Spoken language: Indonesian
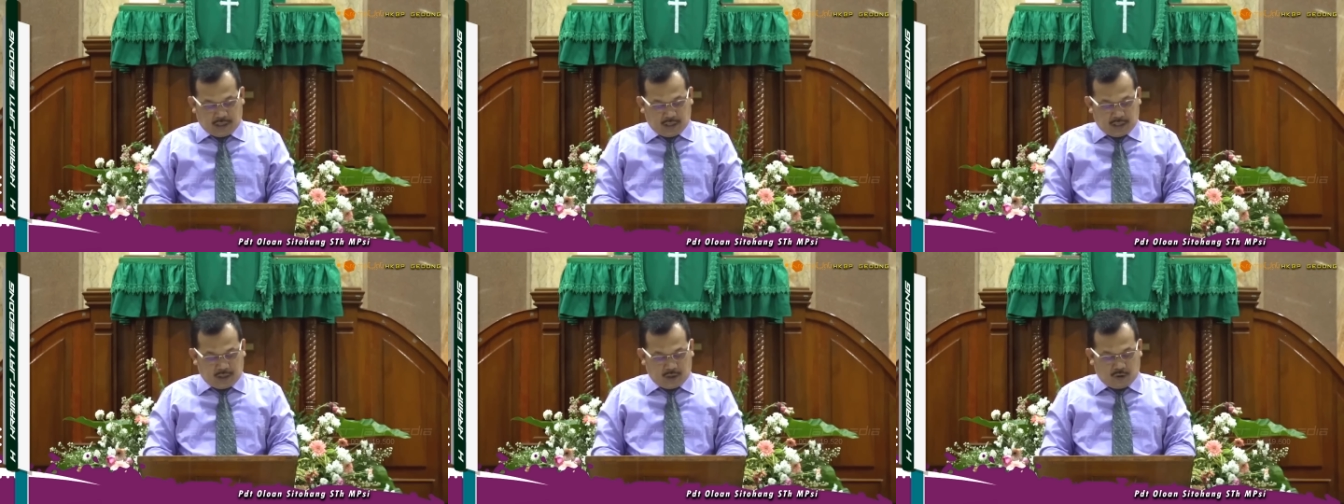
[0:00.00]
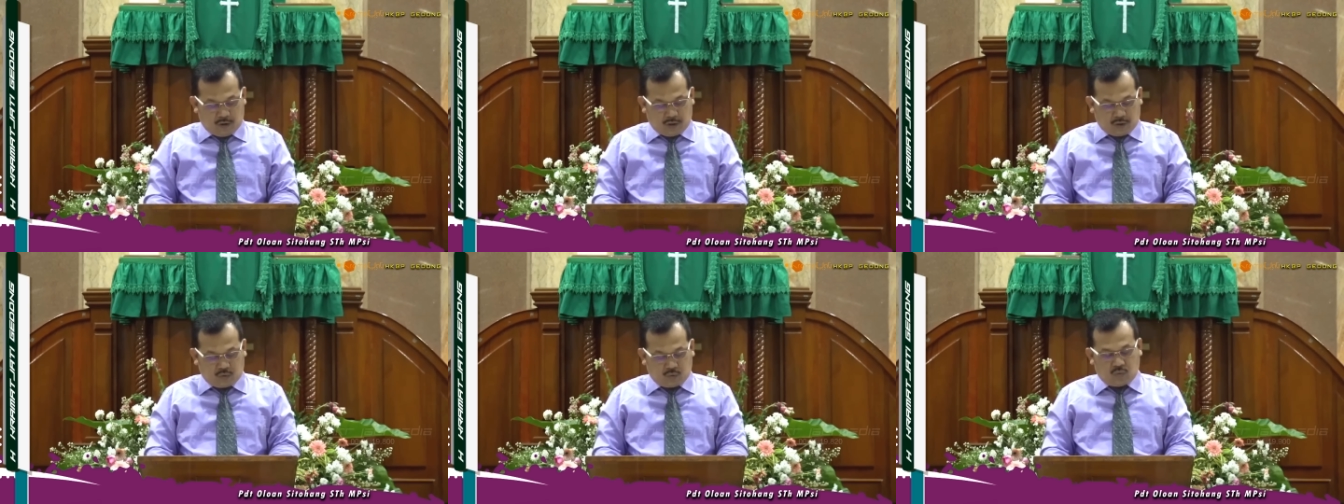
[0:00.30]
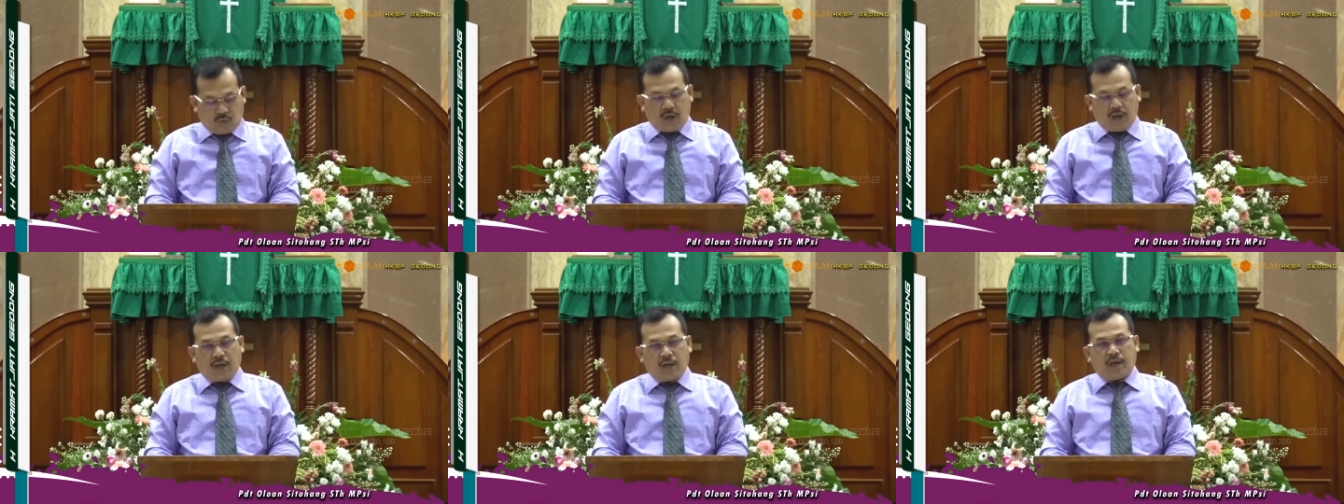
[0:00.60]
karena orang
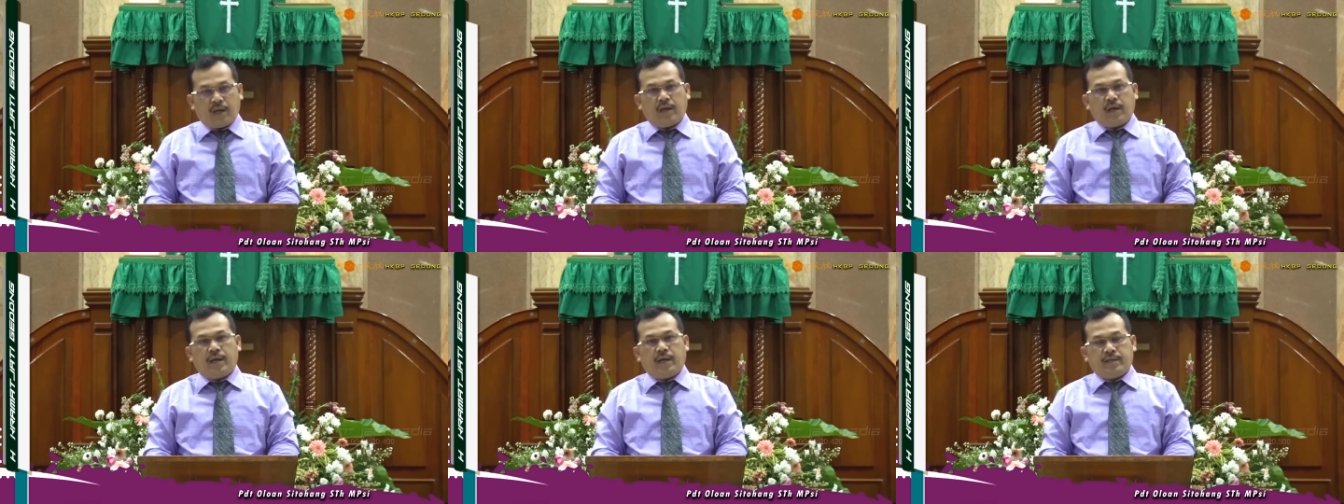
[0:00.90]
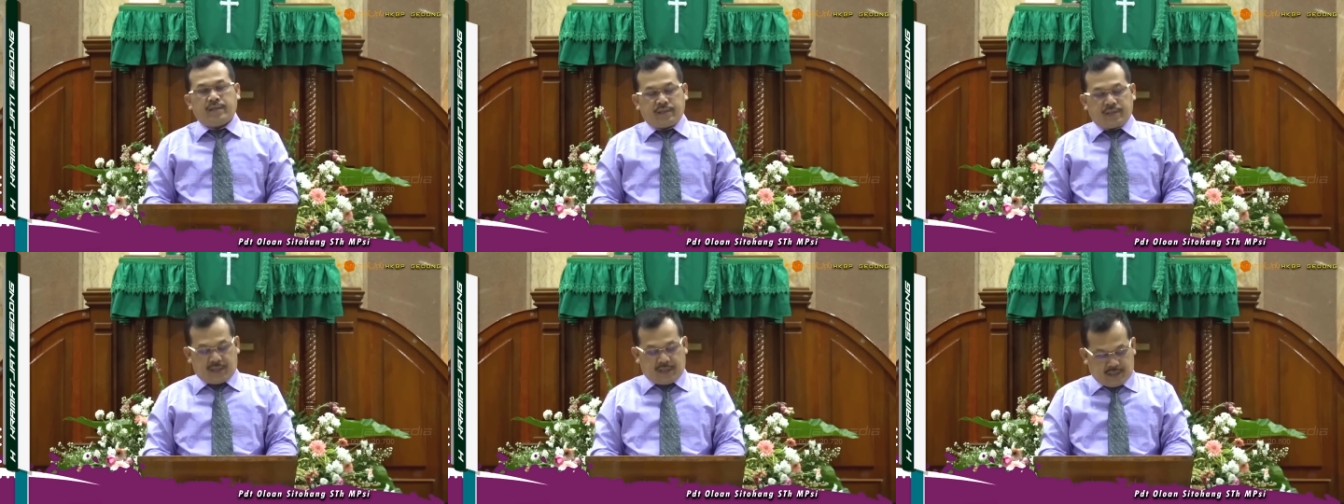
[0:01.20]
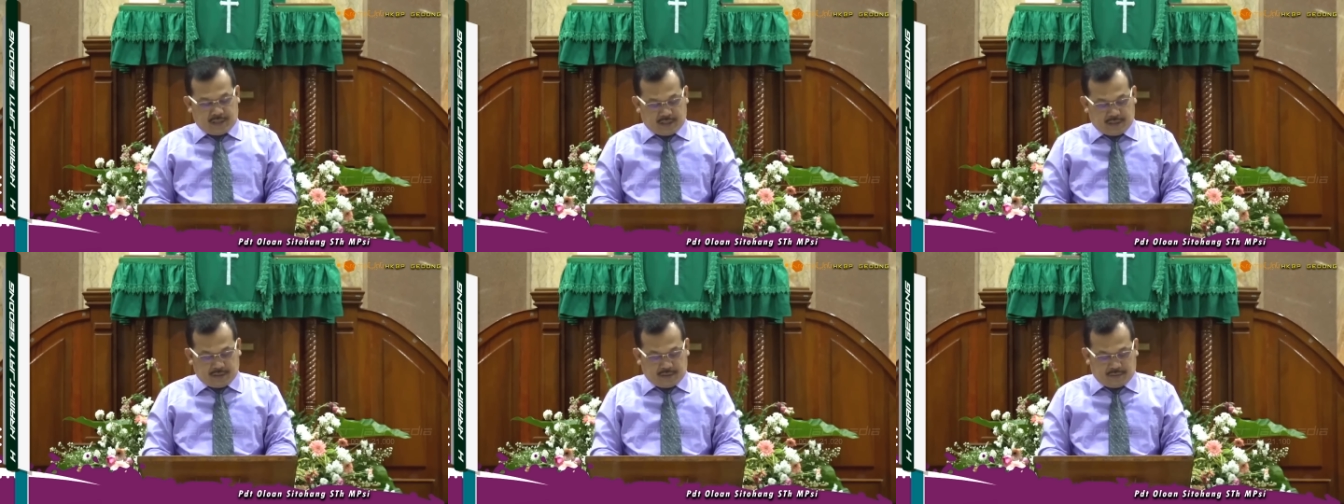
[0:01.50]
tua
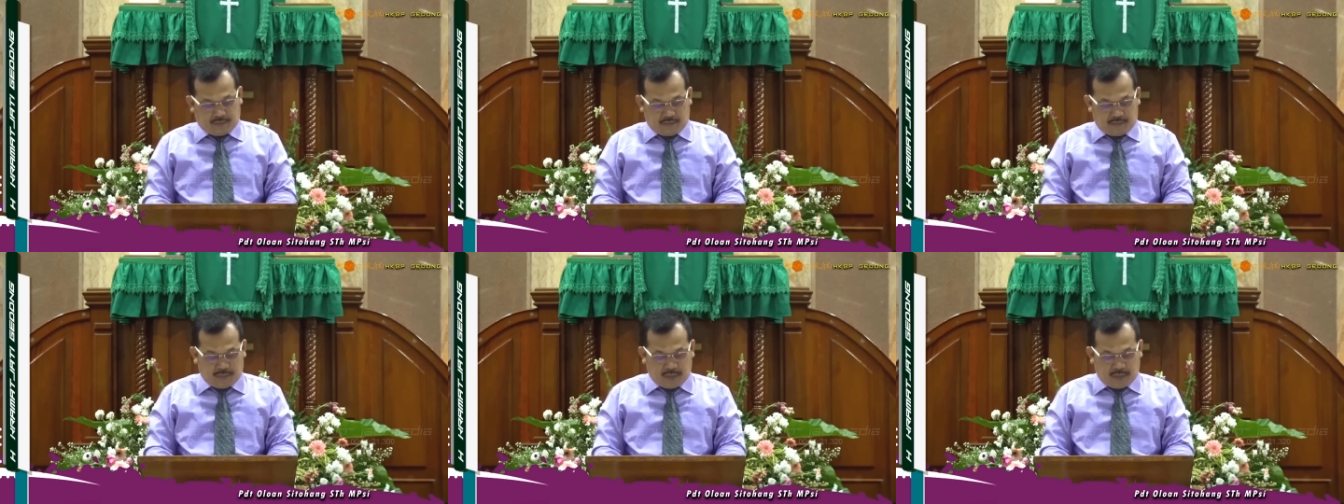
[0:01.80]
hanya